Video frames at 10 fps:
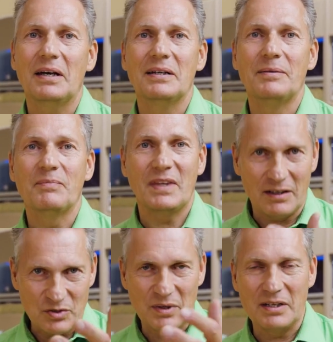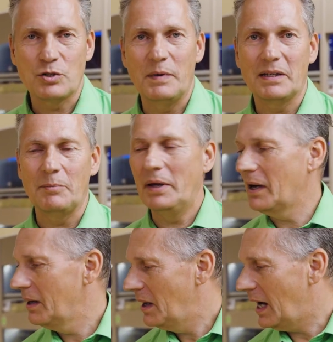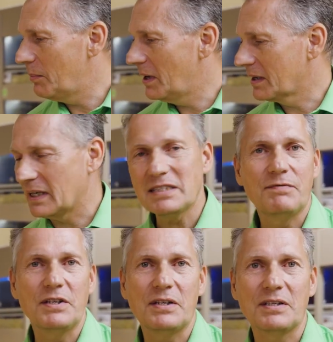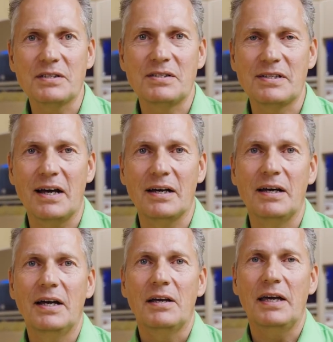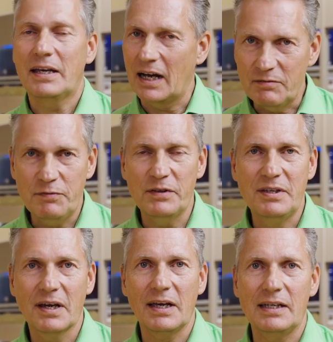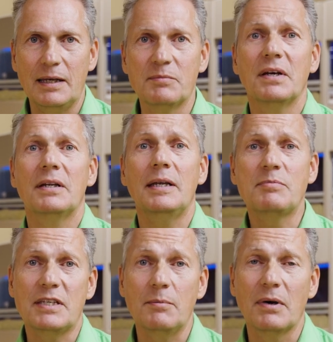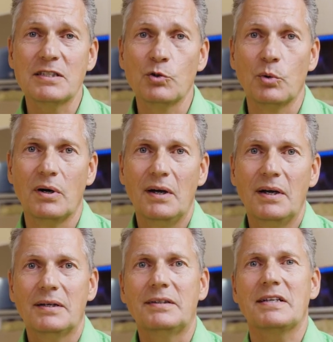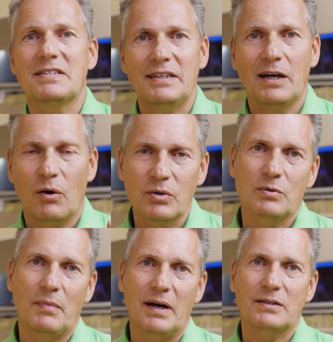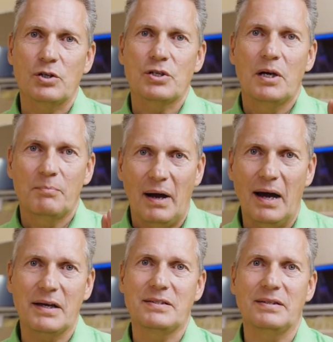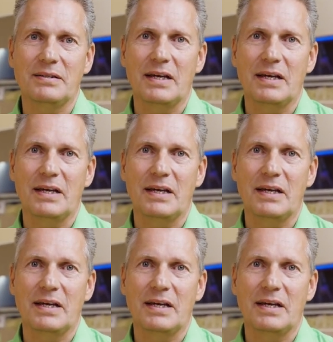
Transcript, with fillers: Ähm, dazu dann später mehr. Aber ganz wichtig ist die Sache, egal wie viele Tiere ihr nehmt, nehmt sie immer so, dass sie automatisch paarig sind.